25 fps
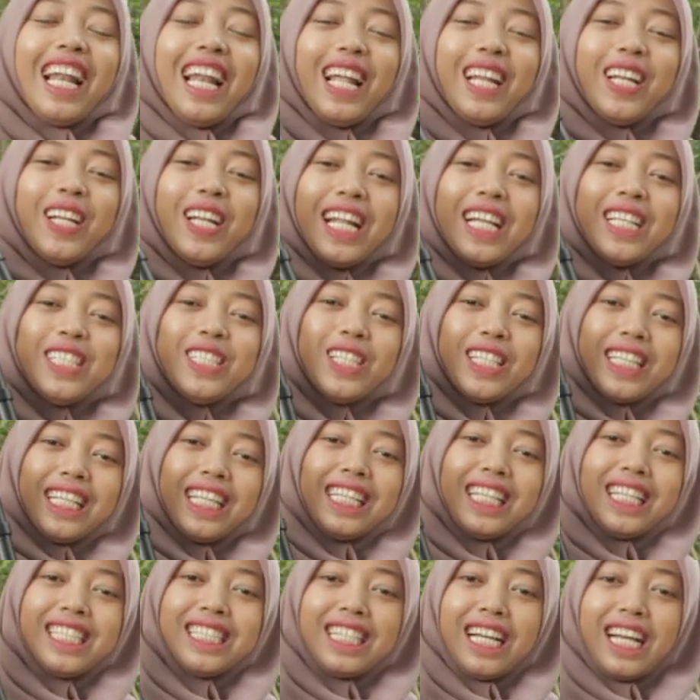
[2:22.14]
Lalu lanjut
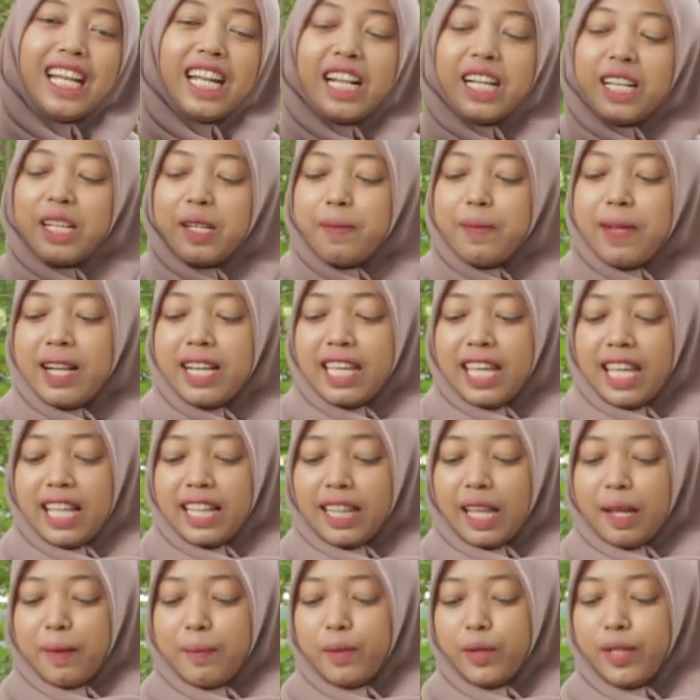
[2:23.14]
kita sekarang ke
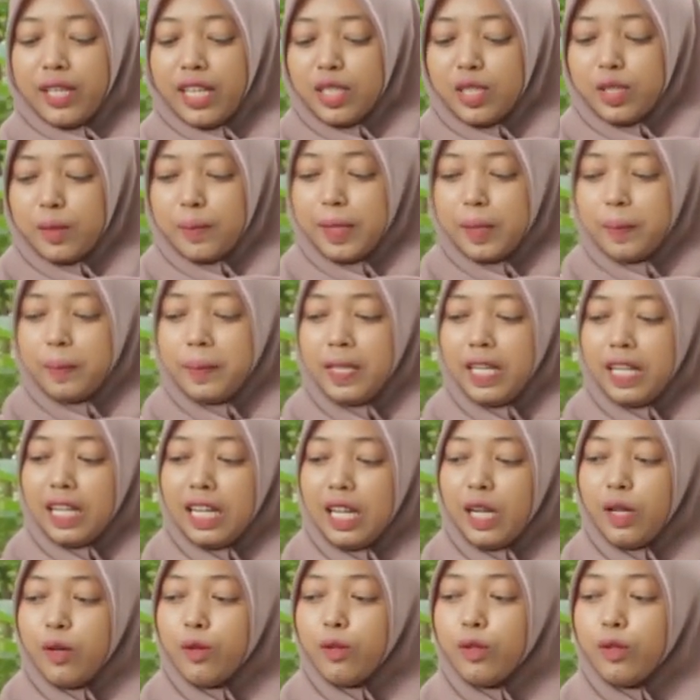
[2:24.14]
bagian tabung ya sobat bediler.